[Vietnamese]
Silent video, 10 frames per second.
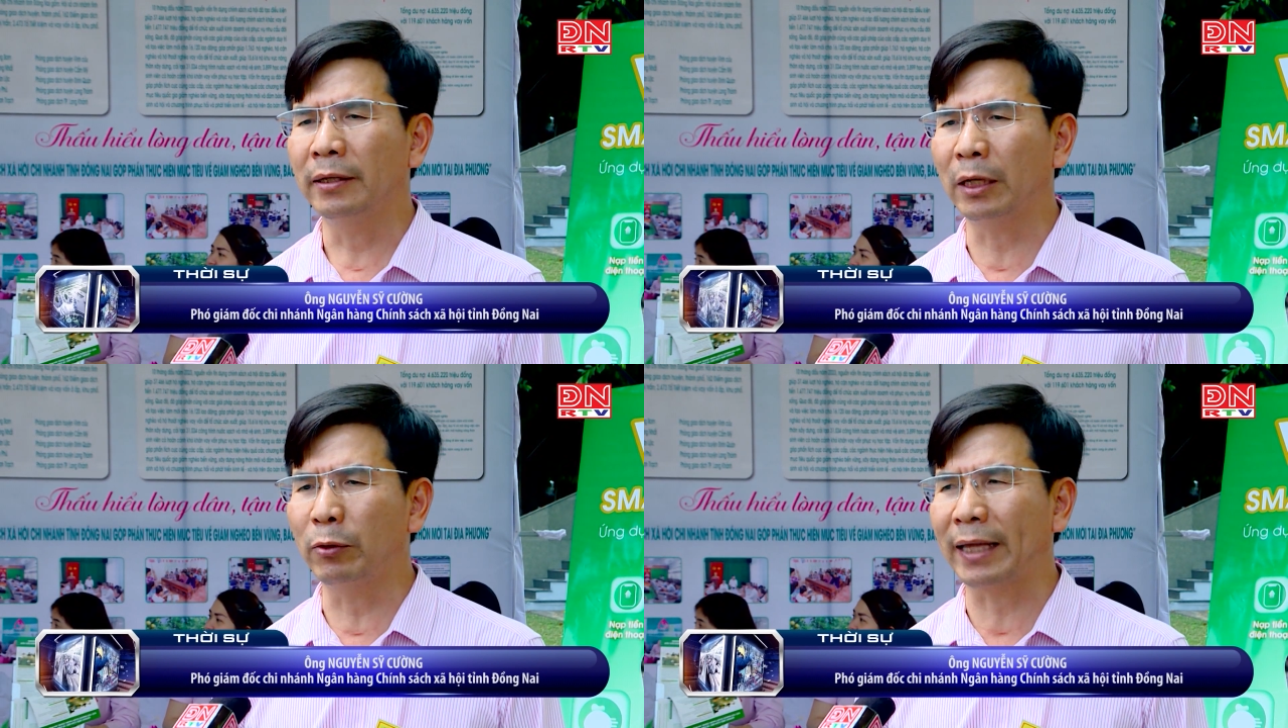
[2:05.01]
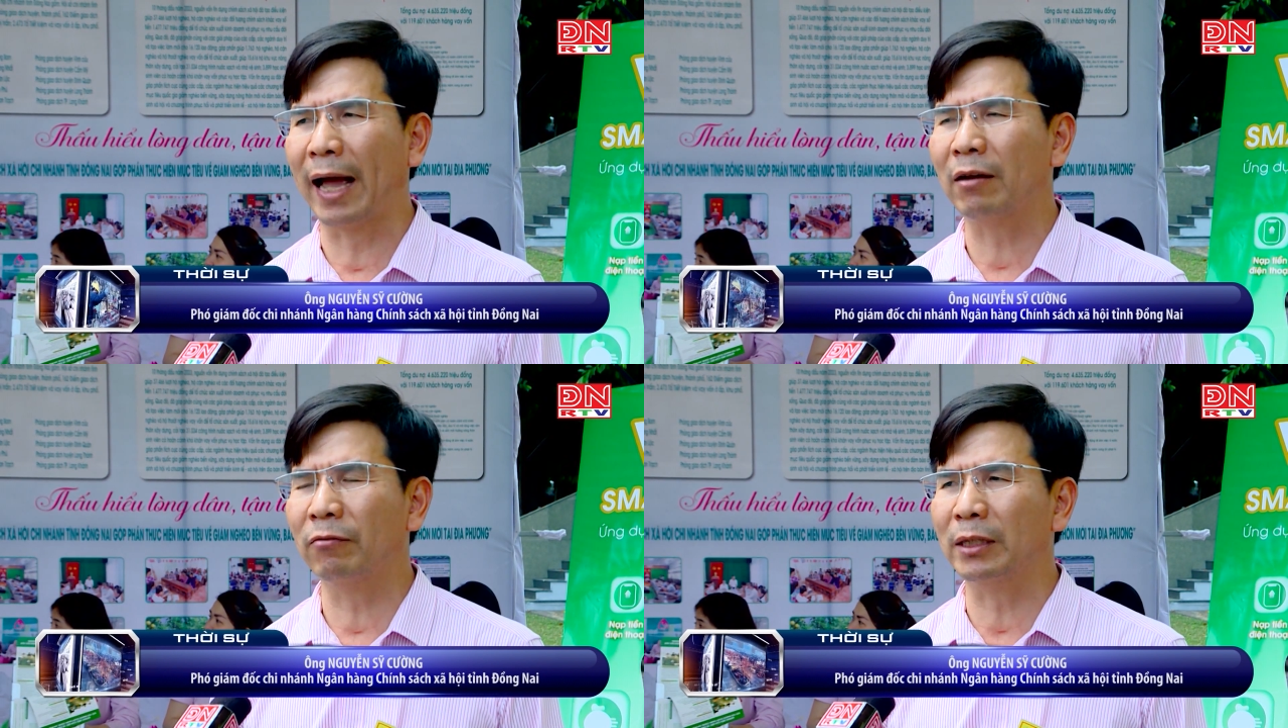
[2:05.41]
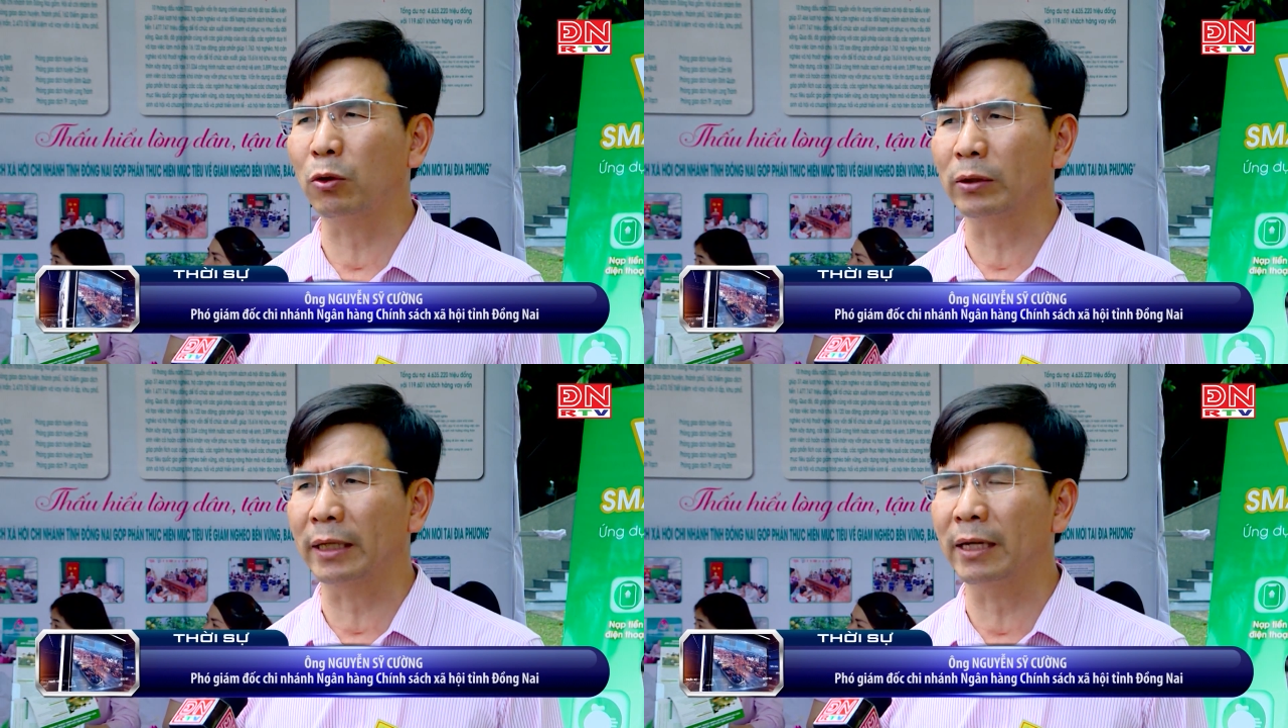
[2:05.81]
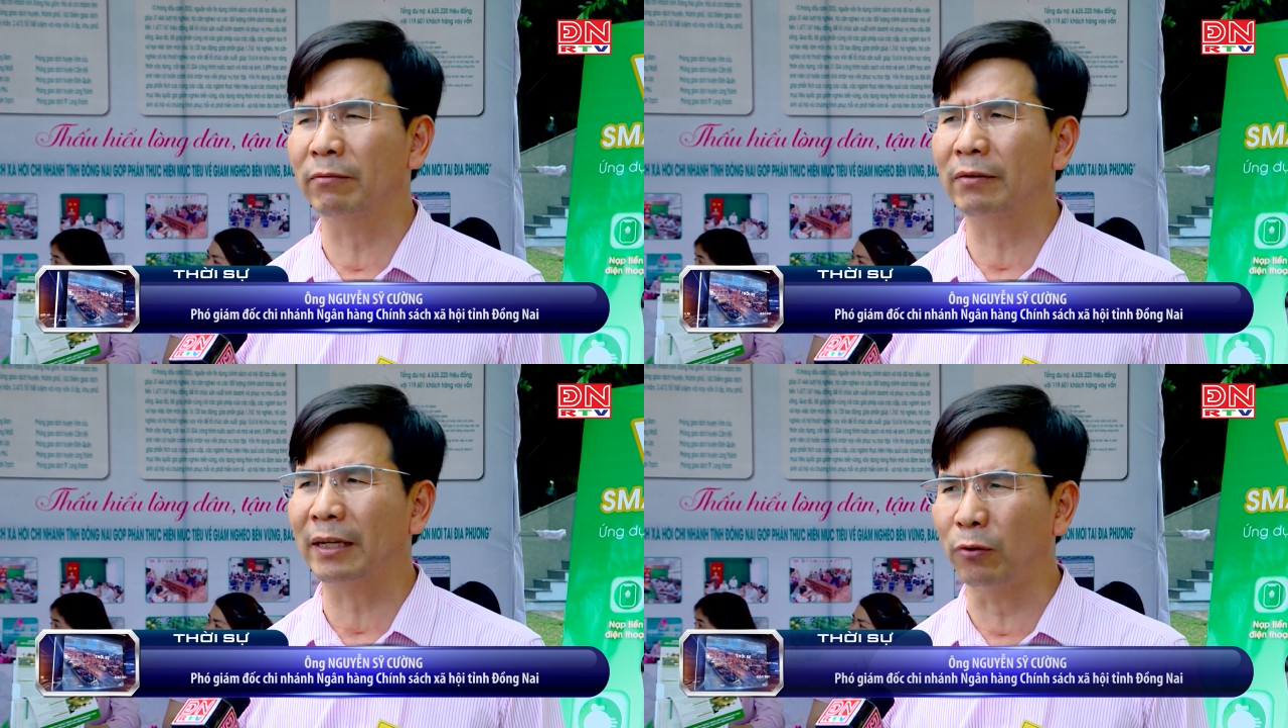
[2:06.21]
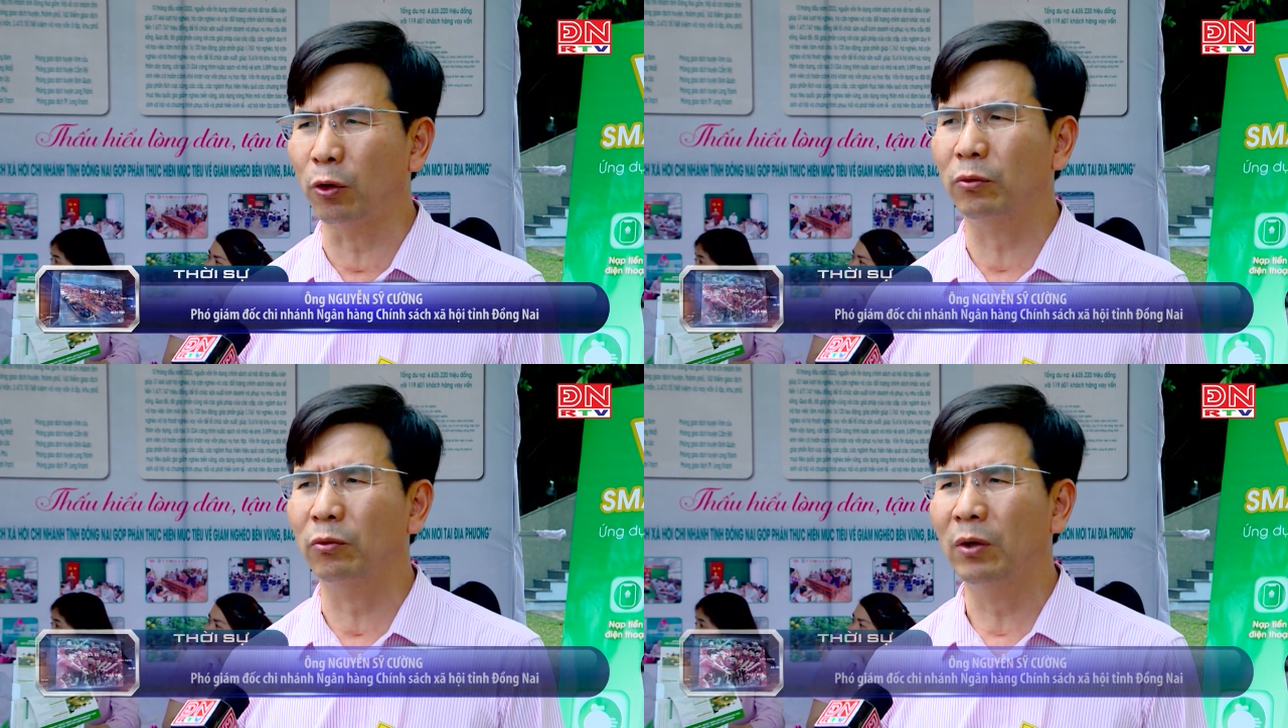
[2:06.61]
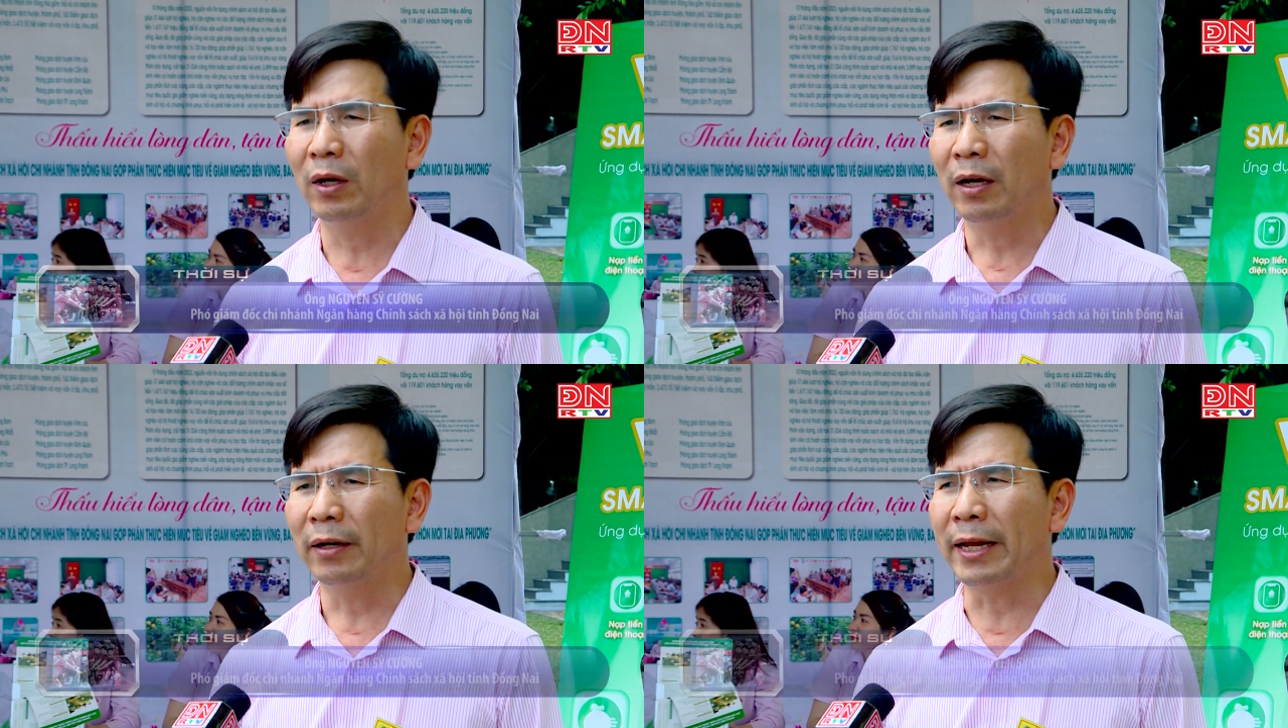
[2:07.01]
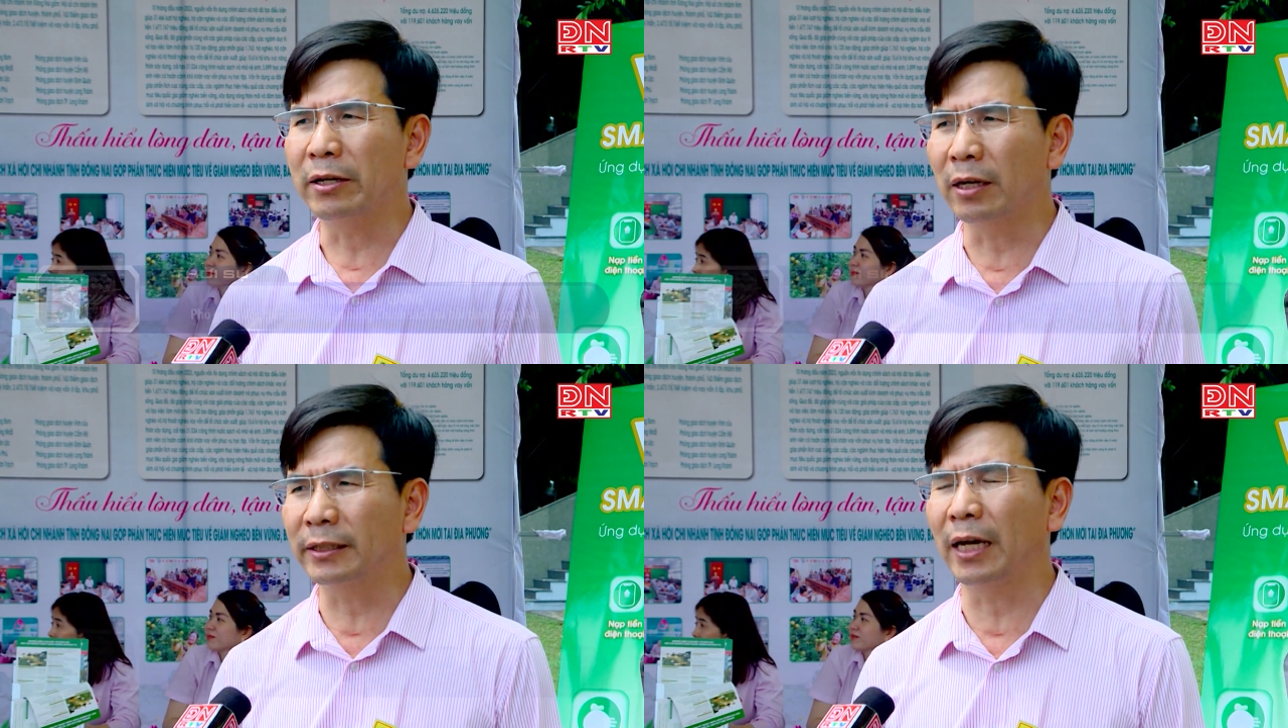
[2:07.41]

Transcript: nhận ủy thác và tổ tiết kiệm và vay vốn để hướng